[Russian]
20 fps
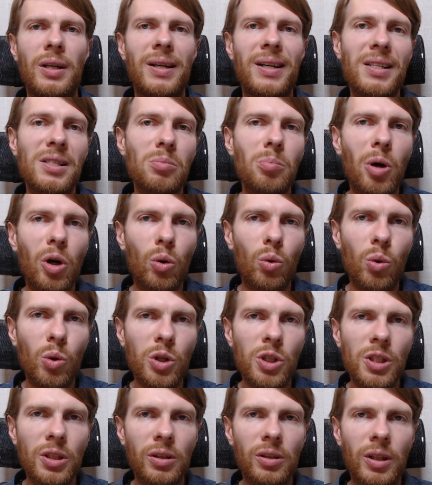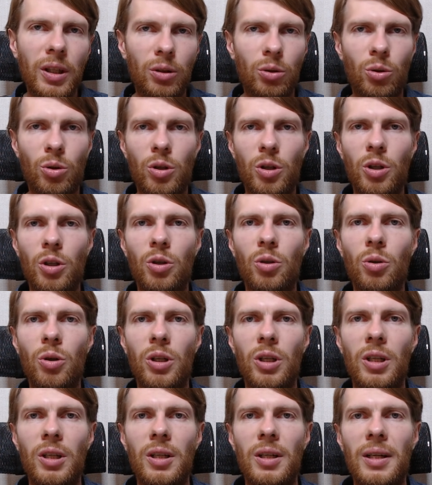разморозил, который
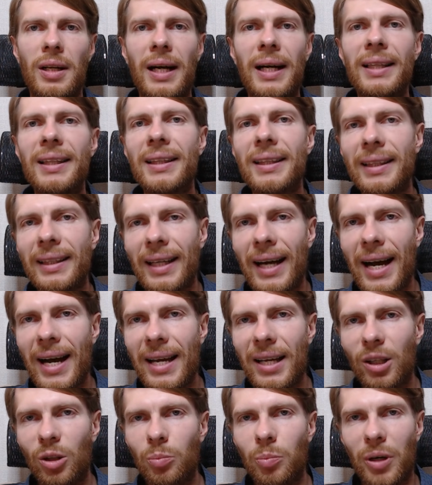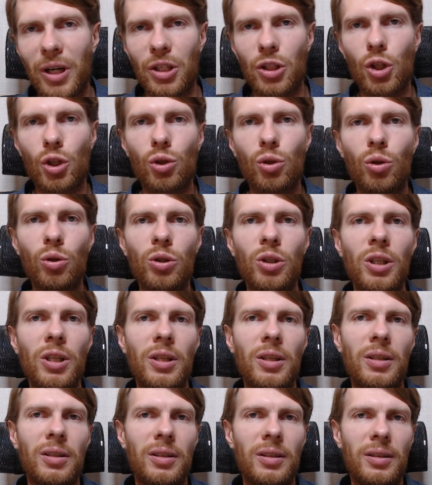ее оттаял, произошел
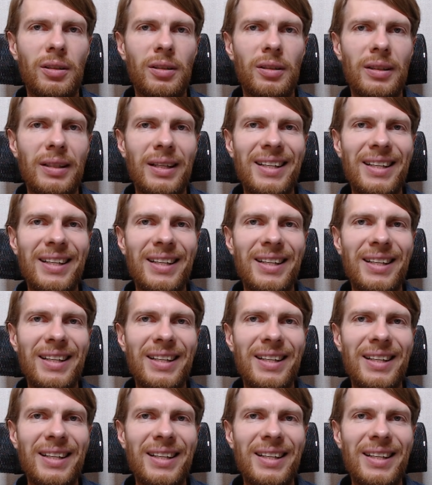э,